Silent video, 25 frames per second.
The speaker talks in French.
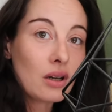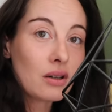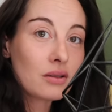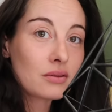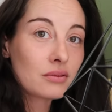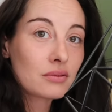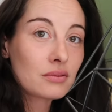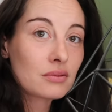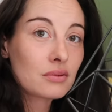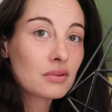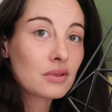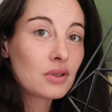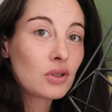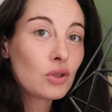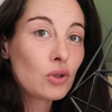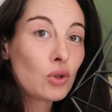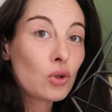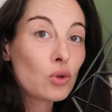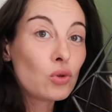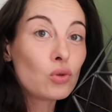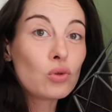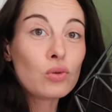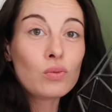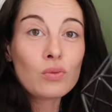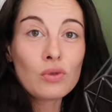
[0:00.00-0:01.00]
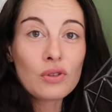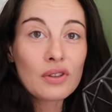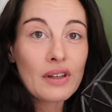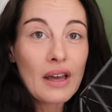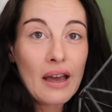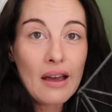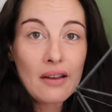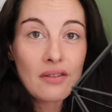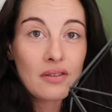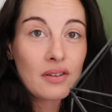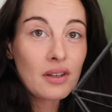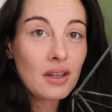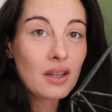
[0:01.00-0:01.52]
là que tout le monde
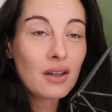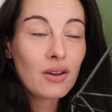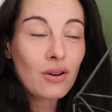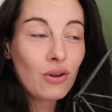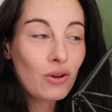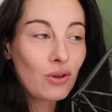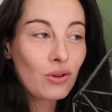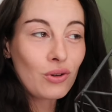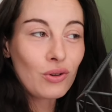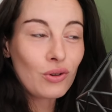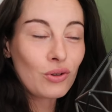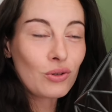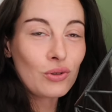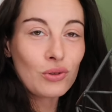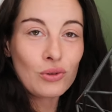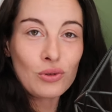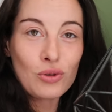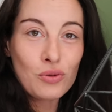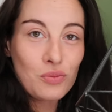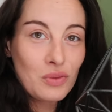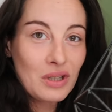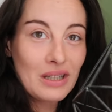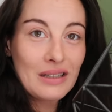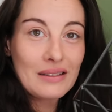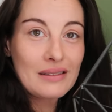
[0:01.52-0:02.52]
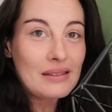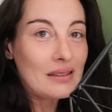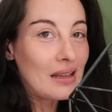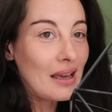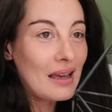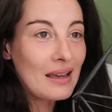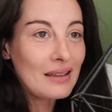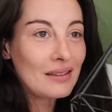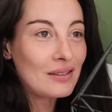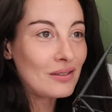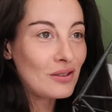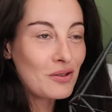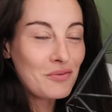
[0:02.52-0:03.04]
avait en
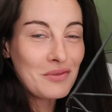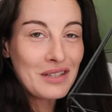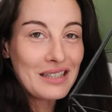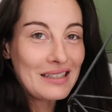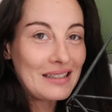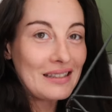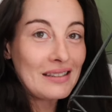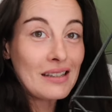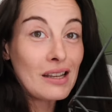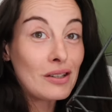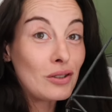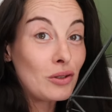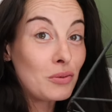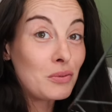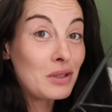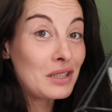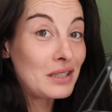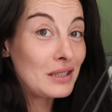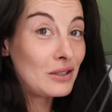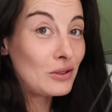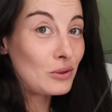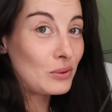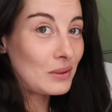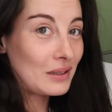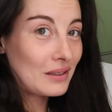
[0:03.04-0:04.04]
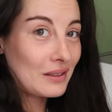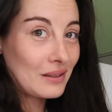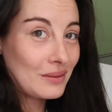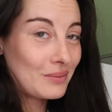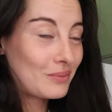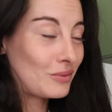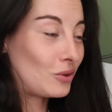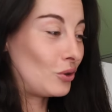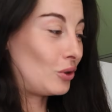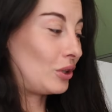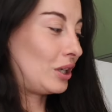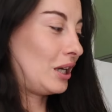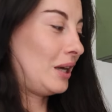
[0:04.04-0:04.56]
2016, 2017, 2018
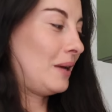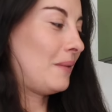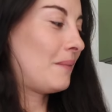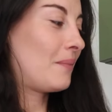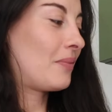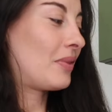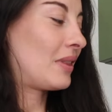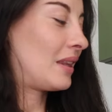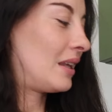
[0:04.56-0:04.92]
Ok Il